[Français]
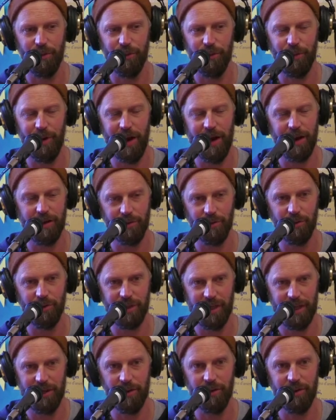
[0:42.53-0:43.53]
Arthur
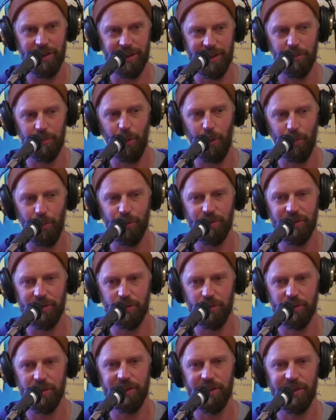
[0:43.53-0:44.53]
Shelton qui proposait
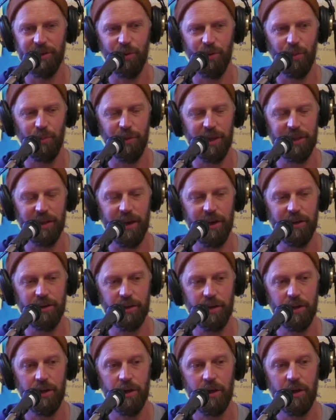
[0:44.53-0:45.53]
aussi des courts
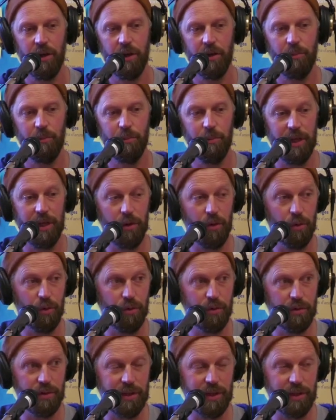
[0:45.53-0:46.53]
métrages. Mais
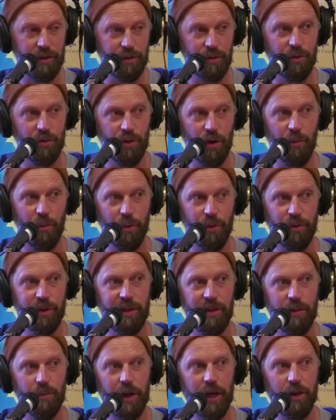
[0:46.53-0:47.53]
au sein de
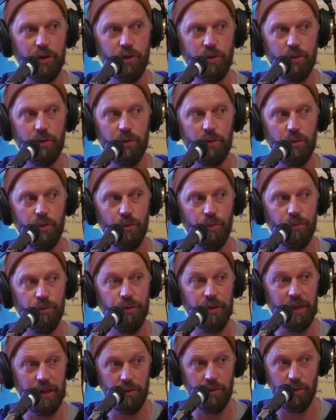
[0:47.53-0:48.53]
Normandie Image, on
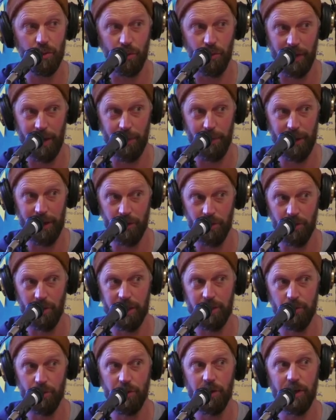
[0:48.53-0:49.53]
fait ce qu'on appelle de
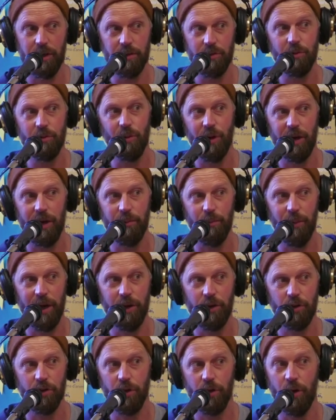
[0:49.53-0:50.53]
l'éducation à
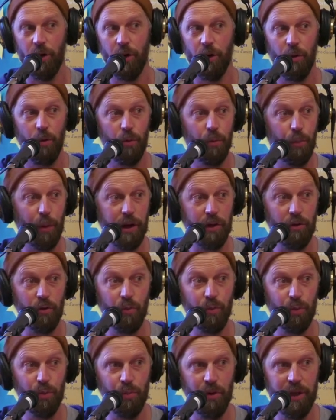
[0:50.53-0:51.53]
l'image auprès de
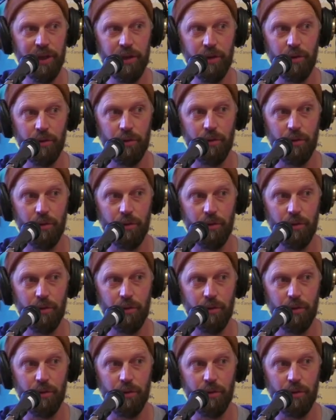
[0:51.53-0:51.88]
publics